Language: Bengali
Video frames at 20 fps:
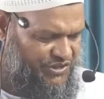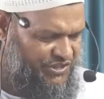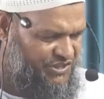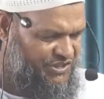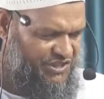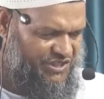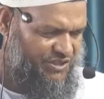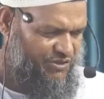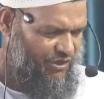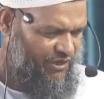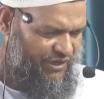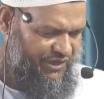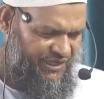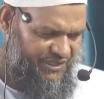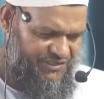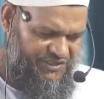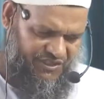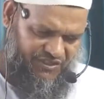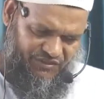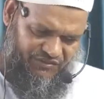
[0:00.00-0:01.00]
সৃষ্টি করা
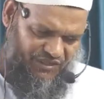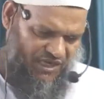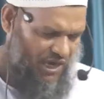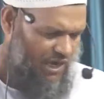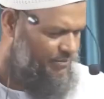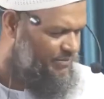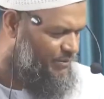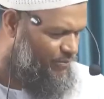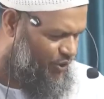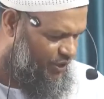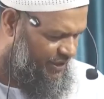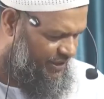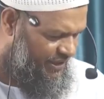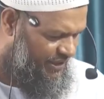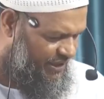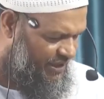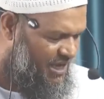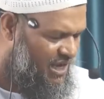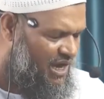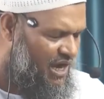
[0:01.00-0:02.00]
হয়েছে কথা আমি
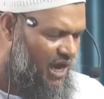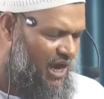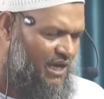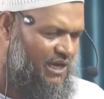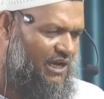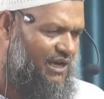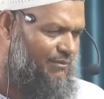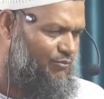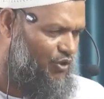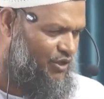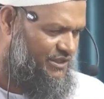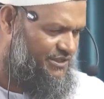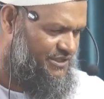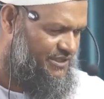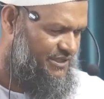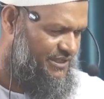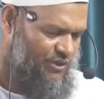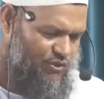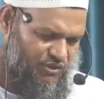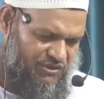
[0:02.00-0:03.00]
বলিনি আল্লাহ
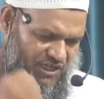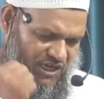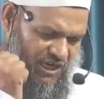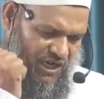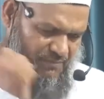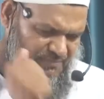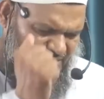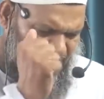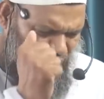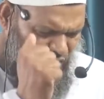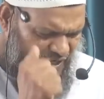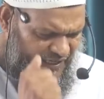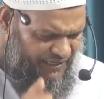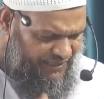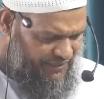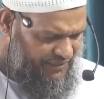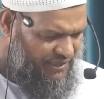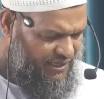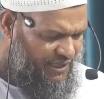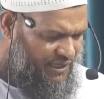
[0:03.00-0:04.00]
বলেছেন কথা আমি
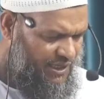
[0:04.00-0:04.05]
বলিনি